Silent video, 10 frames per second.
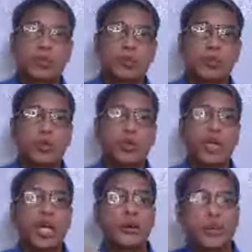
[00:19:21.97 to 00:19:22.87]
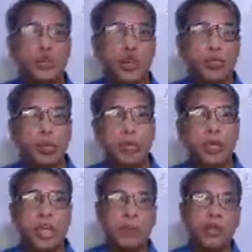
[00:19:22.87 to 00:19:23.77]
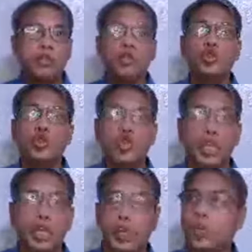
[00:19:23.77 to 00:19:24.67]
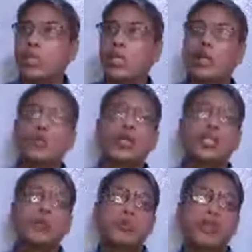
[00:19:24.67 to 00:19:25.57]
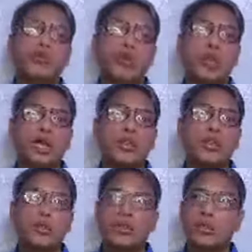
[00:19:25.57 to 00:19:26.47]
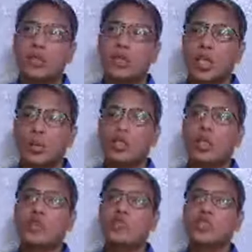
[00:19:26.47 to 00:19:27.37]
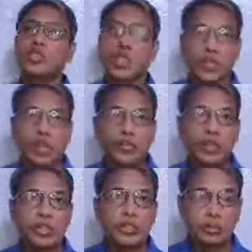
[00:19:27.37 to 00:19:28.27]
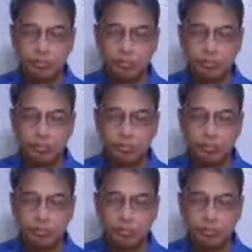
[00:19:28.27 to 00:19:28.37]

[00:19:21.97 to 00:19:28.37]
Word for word: Kapag merong allowance doon, may pakinabang doon, doon sila. Iwan nila yung kanilang pinagmulan, iwan nila yung saan sila naligtas.